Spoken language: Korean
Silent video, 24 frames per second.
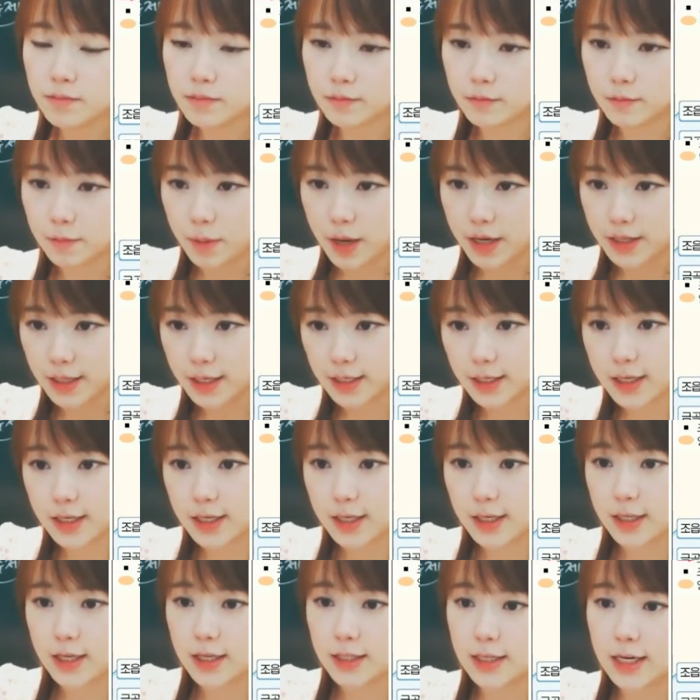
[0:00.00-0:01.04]

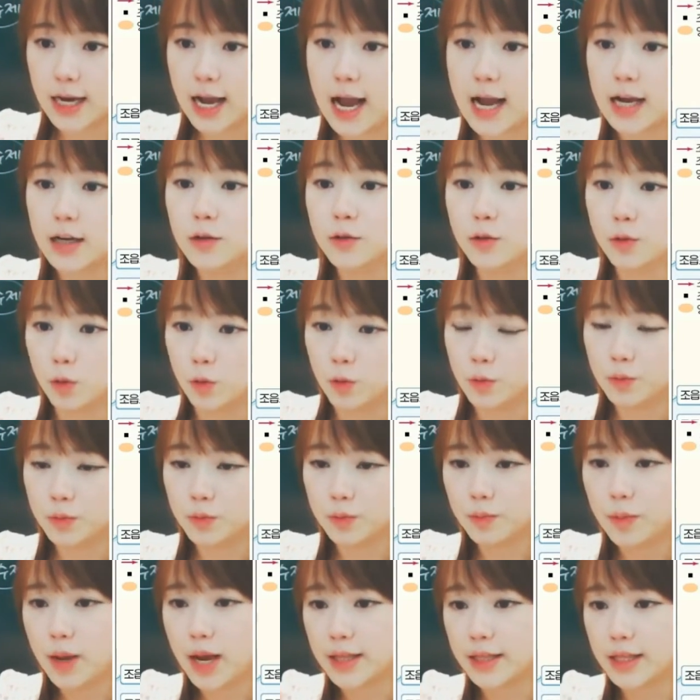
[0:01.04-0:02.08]
바닷길이나 이제 강으로
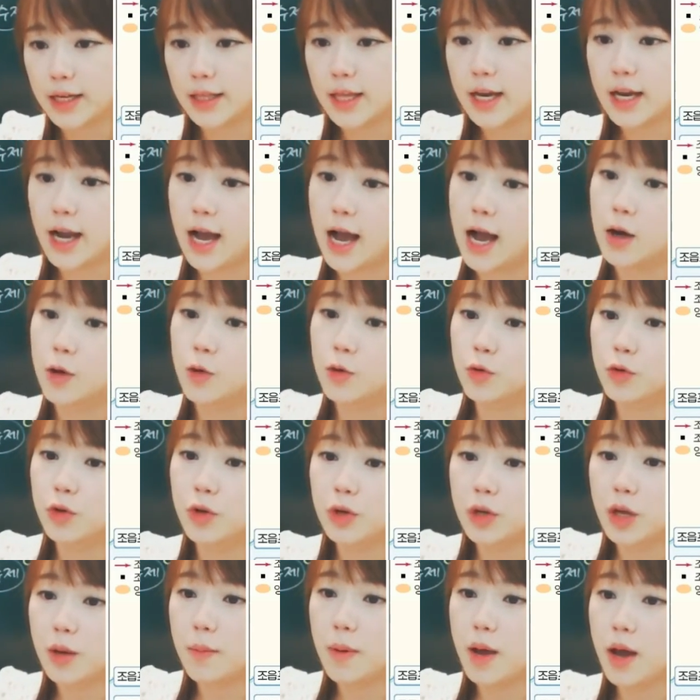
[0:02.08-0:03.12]
바다나 강으로
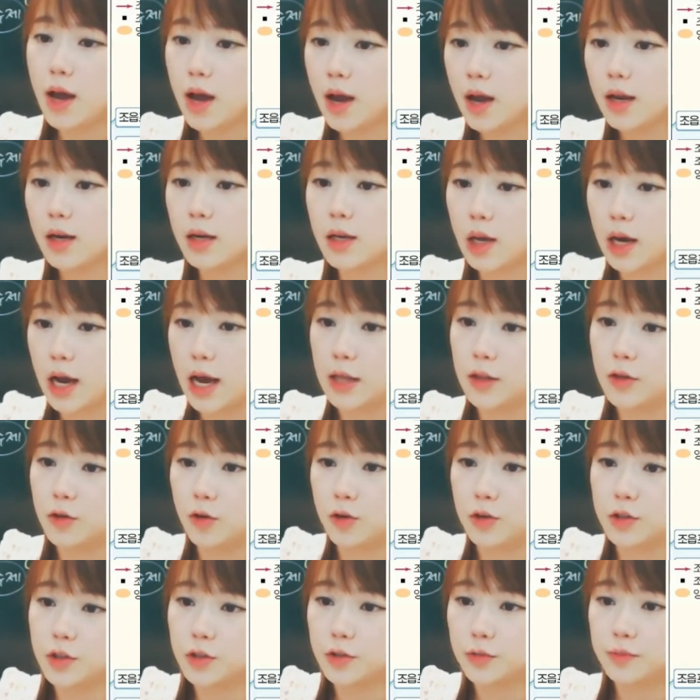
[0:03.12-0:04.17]
이렇게 막 이렇게 가는
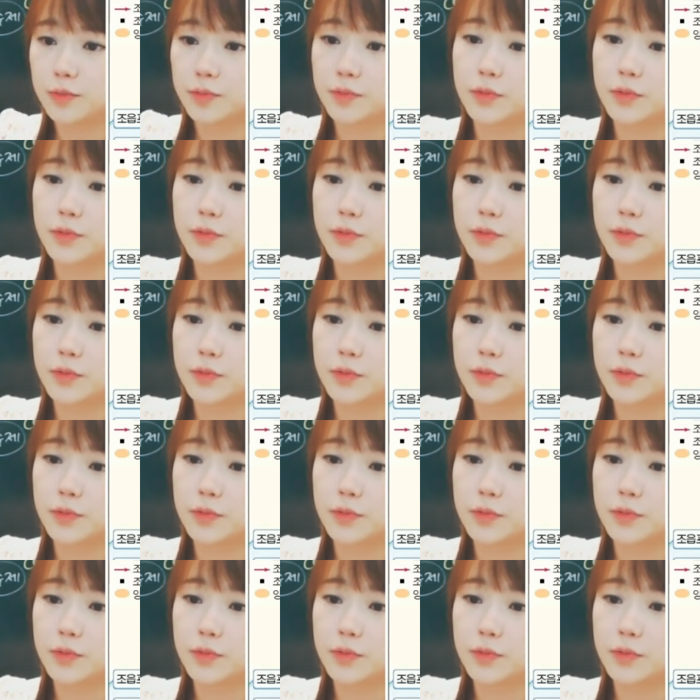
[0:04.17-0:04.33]
거죠.